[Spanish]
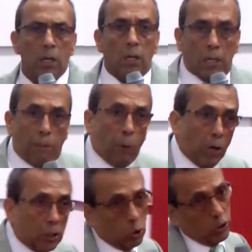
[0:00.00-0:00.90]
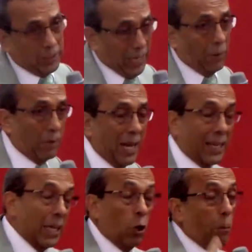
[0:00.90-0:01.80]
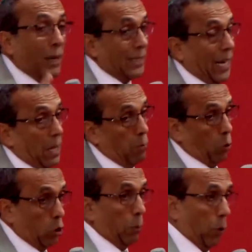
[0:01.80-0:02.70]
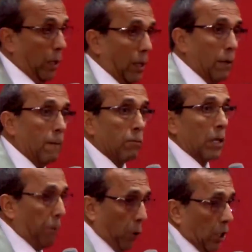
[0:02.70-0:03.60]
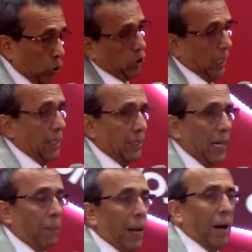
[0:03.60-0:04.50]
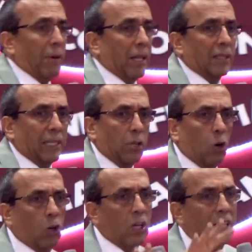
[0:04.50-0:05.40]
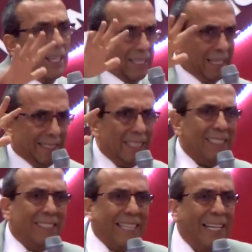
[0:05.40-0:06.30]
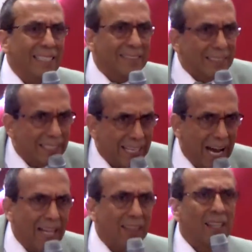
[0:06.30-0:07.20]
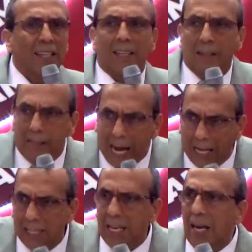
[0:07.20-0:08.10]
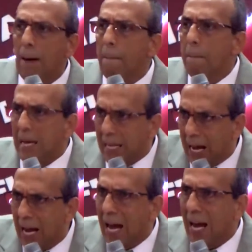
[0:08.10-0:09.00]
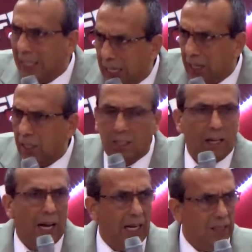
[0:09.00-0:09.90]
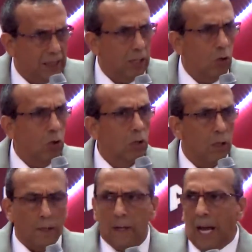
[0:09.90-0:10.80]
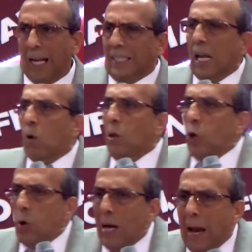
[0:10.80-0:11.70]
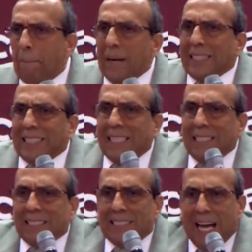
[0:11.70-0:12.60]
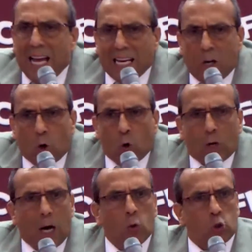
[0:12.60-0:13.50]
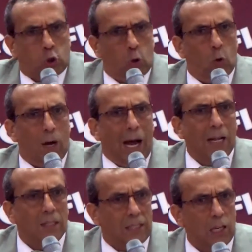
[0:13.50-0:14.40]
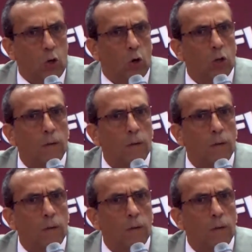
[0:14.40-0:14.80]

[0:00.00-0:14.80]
Y por eso dice la Biblia que no pasará inmundo por él. Y por eso es que dice la palabra del Señor que sin santidad nadie verá a quién, al Señor. Así que cuando iban a presentar el holocausto al Señor,